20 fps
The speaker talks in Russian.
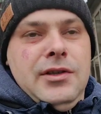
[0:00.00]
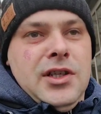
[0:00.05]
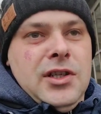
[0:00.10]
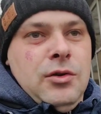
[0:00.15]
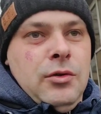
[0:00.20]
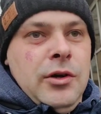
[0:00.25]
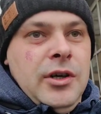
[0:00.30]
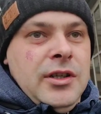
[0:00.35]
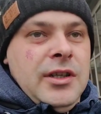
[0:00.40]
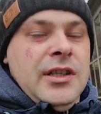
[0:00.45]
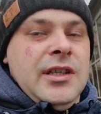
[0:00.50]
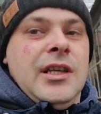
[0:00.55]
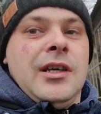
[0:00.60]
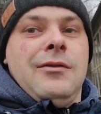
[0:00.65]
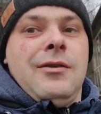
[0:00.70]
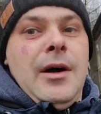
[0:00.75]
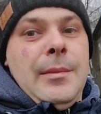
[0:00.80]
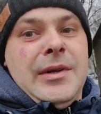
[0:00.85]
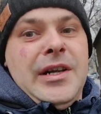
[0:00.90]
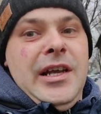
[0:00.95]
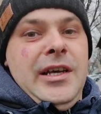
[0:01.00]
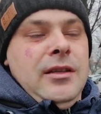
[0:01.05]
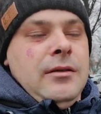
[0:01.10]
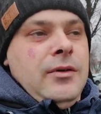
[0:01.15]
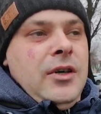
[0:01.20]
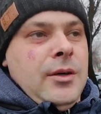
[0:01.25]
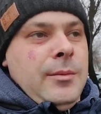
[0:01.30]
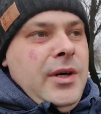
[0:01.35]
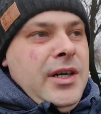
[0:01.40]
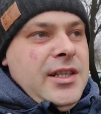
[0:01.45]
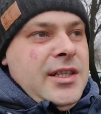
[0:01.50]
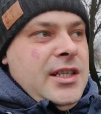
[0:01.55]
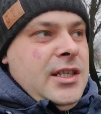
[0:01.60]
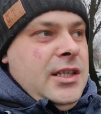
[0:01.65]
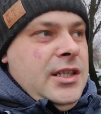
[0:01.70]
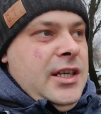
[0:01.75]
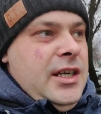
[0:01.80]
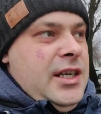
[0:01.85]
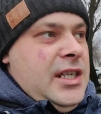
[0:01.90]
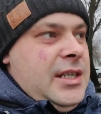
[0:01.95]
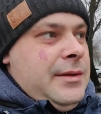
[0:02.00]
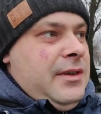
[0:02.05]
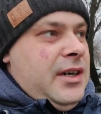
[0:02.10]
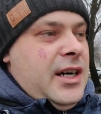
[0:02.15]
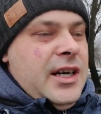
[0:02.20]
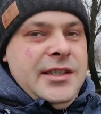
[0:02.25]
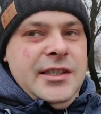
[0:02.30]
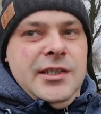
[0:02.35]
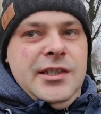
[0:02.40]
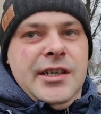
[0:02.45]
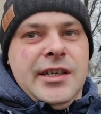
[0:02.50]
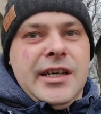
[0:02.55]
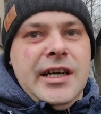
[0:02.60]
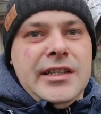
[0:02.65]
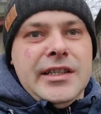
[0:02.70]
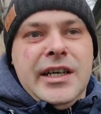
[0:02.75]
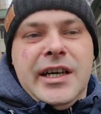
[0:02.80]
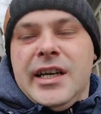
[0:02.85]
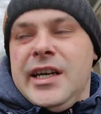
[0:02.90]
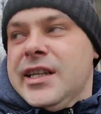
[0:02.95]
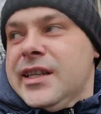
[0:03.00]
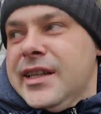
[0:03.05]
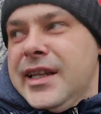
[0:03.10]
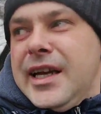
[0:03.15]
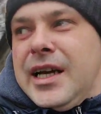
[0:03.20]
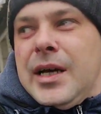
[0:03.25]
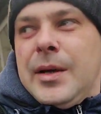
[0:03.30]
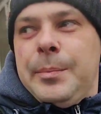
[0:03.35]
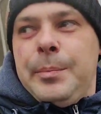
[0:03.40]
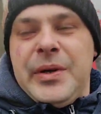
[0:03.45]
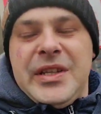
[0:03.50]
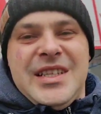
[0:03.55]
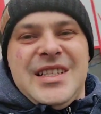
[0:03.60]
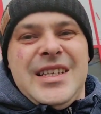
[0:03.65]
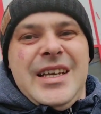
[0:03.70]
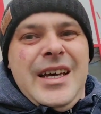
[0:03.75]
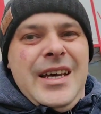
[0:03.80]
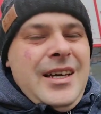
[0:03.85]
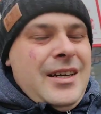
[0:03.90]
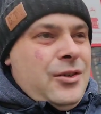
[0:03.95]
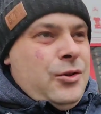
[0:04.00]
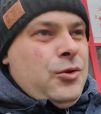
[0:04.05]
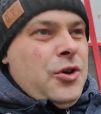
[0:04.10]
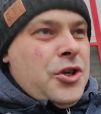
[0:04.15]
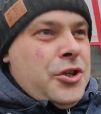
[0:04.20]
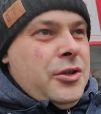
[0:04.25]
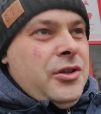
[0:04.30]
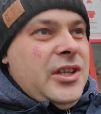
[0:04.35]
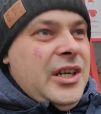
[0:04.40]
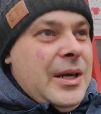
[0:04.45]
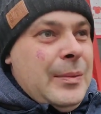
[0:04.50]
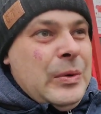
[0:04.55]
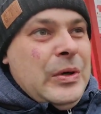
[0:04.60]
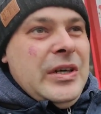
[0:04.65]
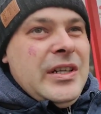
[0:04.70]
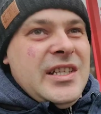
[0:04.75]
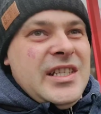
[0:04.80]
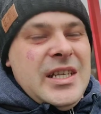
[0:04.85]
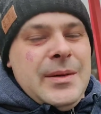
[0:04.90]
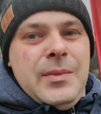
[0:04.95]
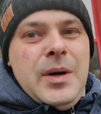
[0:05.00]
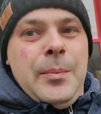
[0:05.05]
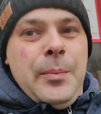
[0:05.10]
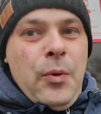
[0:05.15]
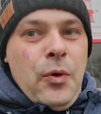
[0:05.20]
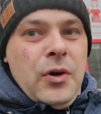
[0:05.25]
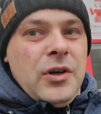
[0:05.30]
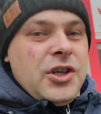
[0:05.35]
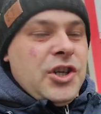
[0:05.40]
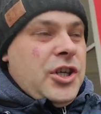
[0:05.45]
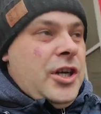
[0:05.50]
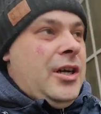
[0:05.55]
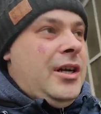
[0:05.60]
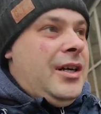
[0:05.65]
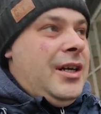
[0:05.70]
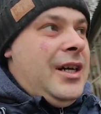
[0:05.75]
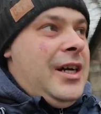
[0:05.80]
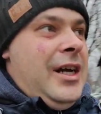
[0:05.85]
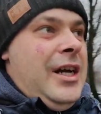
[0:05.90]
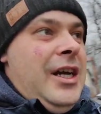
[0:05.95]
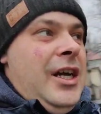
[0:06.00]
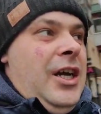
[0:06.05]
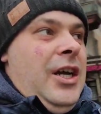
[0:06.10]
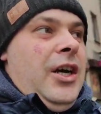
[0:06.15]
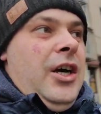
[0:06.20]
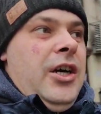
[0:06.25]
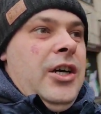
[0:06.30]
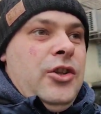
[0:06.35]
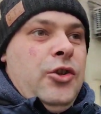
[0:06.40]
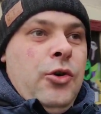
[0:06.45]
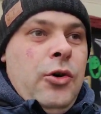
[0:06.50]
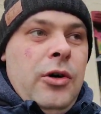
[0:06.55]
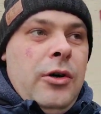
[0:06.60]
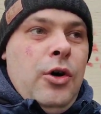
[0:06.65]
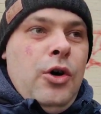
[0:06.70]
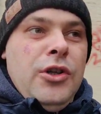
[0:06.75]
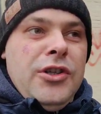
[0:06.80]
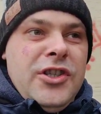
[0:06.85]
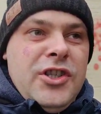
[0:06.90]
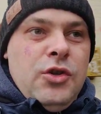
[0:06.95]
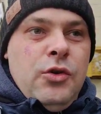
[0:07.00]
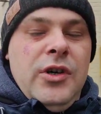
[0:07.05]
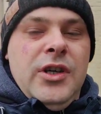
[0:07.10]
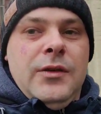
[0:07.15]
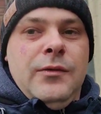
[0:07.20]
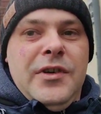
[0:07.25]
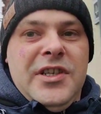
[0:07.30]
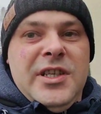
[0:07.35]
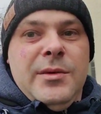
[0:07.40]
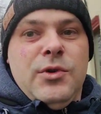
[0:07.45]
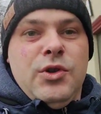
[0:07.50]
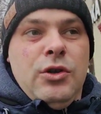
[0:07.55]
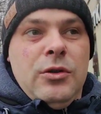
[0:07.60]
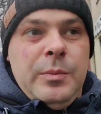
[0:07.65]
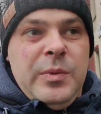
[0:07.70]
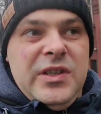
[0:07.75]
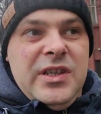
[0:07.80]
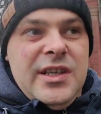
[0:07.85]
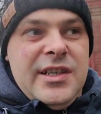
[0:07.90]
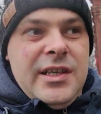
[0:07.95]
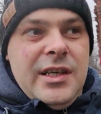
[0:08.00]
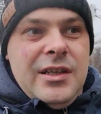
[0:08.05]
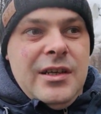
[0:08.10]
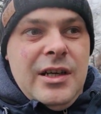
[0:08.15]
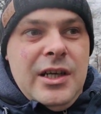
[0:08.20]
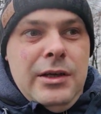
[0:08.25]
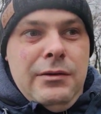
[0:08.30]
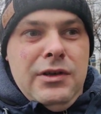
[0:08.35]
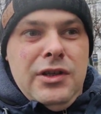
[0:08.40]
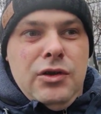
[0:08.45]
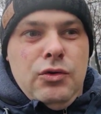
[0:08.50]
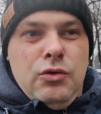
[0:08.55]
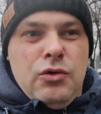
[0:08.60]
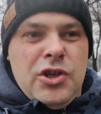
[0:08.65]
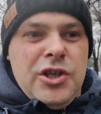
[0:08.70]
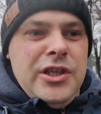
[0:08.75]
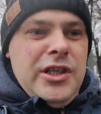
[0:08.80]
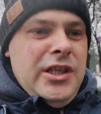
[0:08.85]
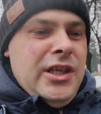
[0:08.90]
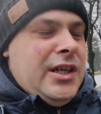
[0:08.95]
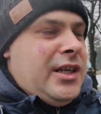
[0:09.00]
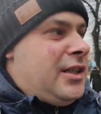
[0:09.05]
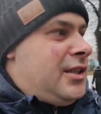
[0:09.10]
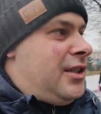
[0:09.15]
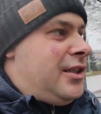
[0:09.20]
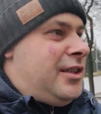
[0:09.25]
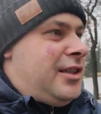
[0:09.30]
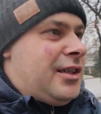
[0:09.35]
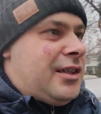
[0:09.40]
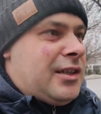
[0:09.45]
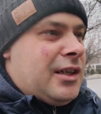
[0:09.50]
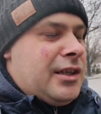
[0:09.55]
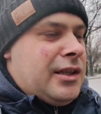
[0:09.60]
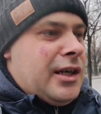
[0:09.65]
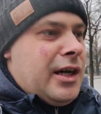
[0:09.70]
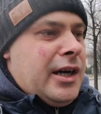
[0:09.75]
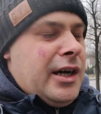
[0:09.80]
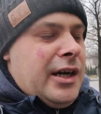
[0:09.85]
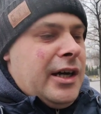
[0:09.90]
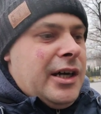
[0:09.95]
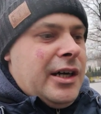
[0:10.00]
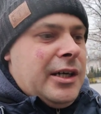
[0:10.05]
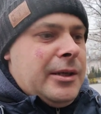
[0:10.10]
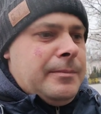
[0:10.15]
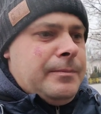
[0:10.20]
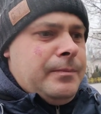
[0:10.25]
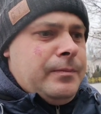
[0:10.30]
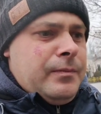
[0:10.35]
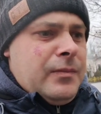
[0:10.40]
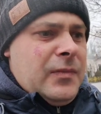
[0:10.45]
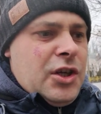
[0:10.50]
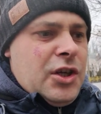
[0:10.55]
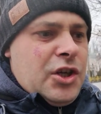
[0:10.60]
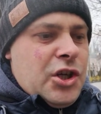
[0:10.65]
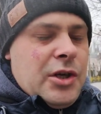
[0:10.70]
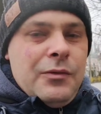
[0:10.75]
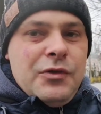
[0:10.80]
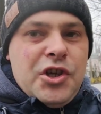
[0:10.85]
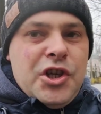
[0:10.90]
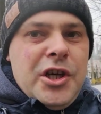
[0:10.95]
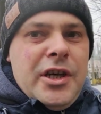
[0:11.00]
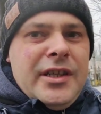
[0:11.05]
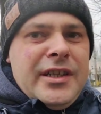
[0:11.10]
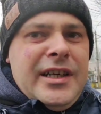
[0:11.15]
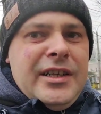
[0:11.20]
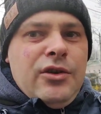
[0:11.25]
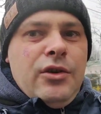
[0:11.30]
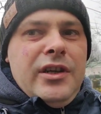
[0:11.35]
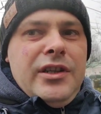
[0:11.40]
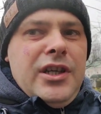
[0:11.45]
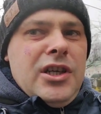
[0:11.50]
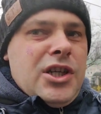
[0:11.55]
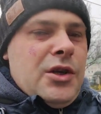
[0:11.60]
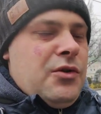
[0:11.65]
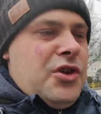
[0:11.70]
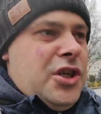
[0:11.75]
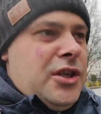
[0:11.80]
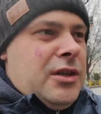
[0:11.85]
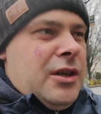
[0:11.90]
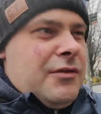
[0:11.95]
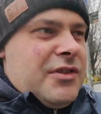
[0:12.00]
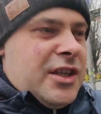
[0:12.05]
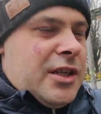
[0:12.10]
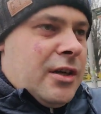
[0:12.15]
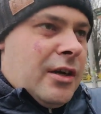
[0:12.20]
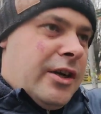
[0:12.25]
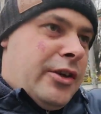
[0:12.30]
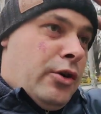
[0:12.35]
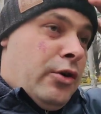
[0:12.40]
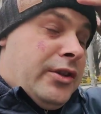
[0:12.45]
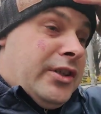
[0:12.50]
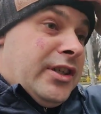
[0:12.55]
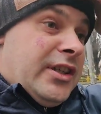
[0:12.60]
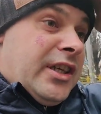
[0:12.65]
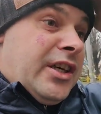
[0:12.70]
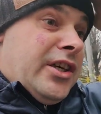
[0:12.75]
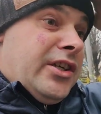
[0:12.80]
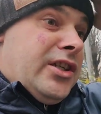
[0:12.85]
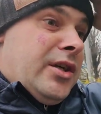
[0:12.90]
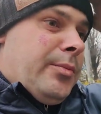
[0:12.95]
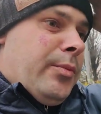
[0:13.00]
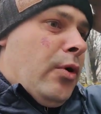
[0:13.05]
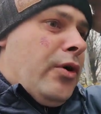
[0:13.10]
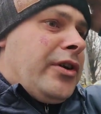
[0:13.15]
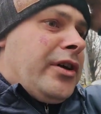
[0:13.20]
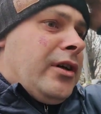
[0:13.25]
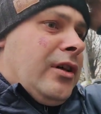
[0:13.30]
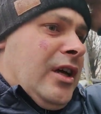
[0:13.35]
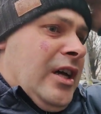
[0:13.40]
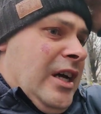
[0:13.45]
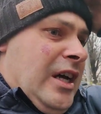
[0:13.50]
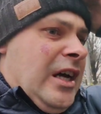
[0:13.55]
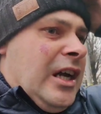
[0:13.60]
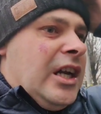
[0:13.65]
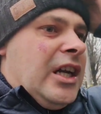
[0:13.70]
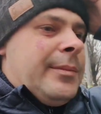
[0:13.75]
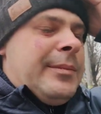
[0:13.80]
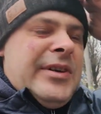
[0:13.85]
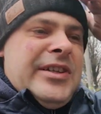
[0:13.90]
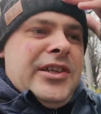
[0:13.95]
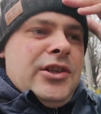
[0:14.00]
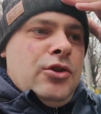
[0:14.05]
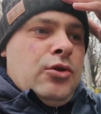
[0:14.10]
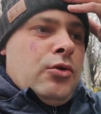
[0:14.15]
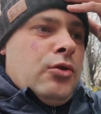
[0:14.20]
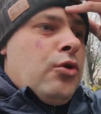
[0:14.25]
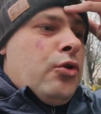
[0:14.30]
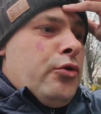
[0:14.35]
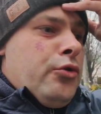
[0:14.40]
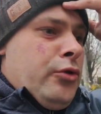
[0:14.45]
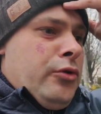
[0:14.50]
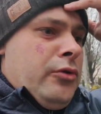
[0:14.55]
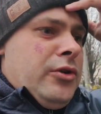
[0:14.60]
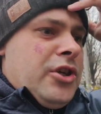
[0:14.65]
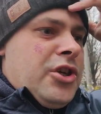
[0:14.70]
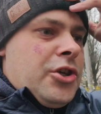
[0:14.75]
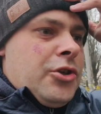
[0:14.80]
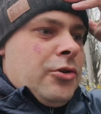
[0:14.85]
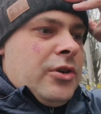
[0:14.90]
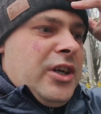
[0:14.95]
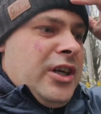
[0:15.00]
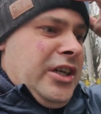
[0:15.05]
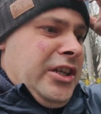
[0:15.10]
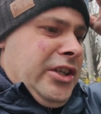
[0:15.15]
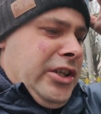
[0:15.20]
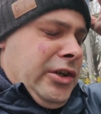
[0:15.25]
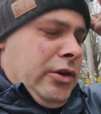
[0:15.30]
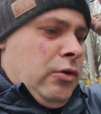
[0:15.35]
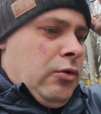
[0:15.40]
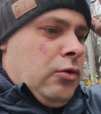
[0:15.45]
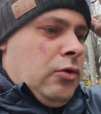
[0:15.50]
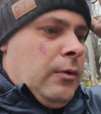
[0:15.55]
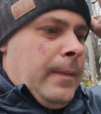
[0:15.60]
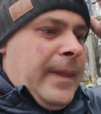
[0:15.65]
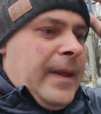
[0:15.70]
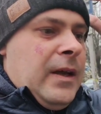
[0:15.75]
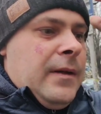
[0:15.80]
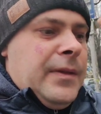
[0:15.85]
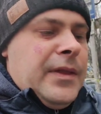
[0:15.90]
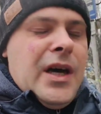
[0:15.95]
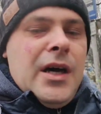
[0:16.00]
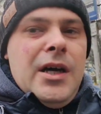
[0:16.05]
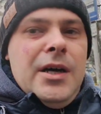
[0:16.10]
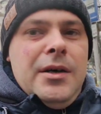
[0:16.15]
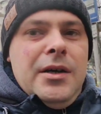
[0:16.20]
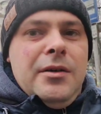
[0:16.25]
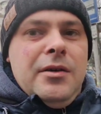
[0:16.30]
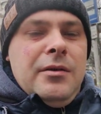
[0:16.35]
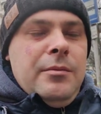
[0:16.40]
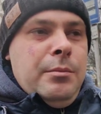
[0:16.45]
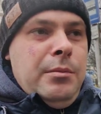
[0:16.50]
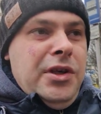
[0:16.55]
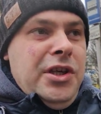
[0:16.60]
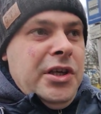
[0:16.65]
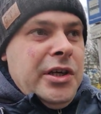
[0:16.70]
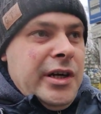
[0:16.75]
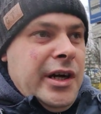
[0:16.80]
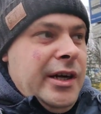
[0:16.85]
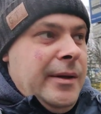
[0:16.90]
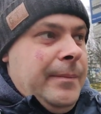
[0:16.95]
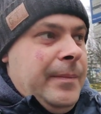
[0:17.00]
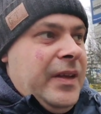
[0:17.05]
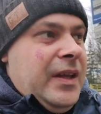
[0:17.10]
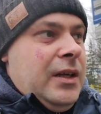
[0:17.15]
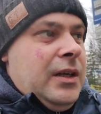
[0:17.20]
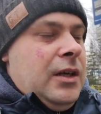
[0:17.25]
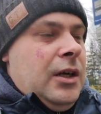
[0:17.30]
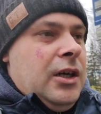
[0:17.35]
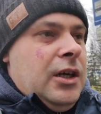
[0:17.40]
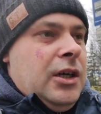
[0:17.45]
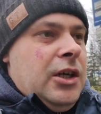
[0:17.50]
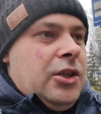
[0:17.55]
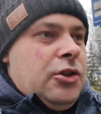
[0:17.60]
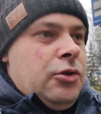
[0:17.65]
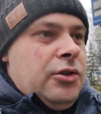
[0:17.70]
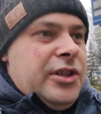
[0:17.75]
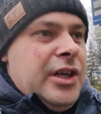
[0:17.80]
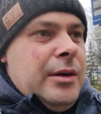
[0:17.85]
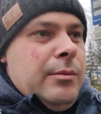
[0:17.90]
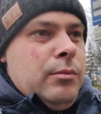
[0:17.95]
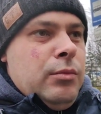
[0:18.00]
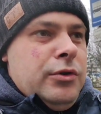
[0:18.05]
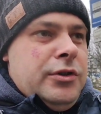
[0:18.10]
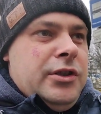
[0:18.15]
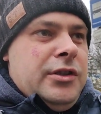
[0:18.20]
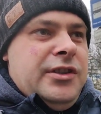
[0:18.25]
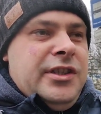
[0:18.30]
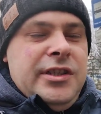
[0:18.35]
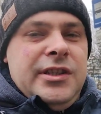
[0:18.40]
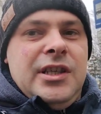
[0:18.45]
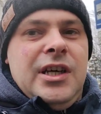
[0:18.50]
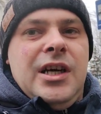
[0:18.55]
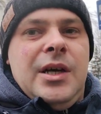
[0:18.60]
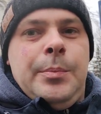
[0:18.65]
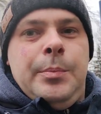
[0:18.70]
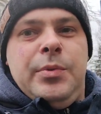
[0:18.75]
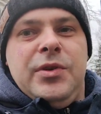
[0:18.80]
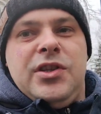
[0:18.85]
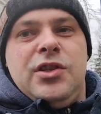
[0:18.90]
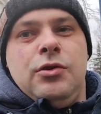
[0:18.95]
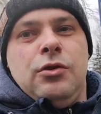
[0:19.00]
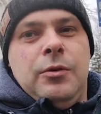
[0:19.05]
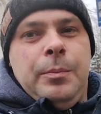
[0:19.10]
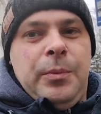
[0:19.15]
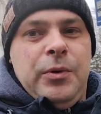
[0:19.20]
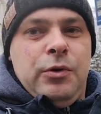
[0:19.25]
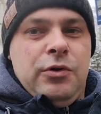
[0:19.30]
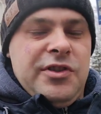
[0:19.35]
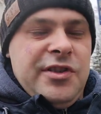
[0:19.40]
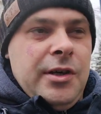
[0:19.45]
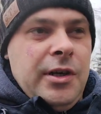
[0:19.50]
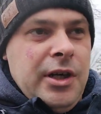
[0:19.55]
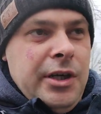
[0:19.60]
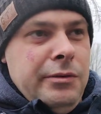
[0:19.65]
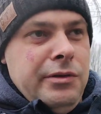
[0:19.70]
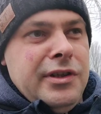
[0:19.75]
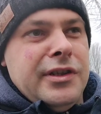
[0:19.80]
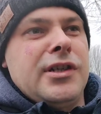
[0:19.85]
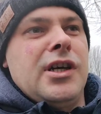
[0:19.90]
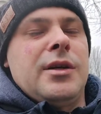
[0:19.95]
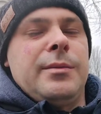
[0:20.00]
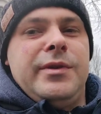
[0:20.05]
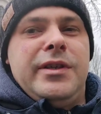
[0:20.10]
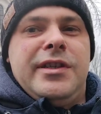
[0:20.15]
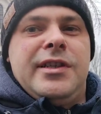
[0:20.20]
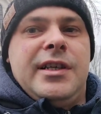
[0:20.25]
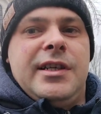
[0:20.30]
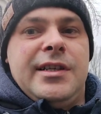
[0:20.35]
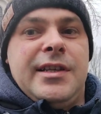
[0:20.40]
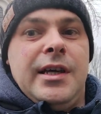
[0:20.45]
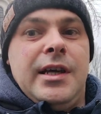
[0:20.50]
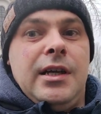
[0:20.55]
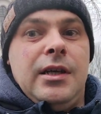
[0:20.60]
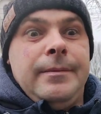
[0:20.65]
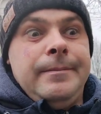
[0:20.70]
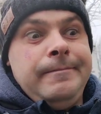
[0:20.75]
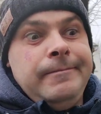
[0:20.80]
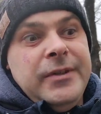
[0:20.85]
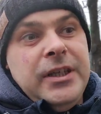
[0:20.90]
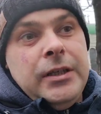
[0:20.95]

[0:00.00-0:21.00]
гривен стоит. Это вам для информации. Если вы хотите конкретно ПЦР, то, что требует сама Польша, Э, то он стоит 850 гривен, и нужно ехать где-то на Шевченко, то ли на Шевченковский район, я так и не понял. Либо на другую еще клинику, на Мира, э, то там будет где-то 500 плюс гривен, как мне сказали.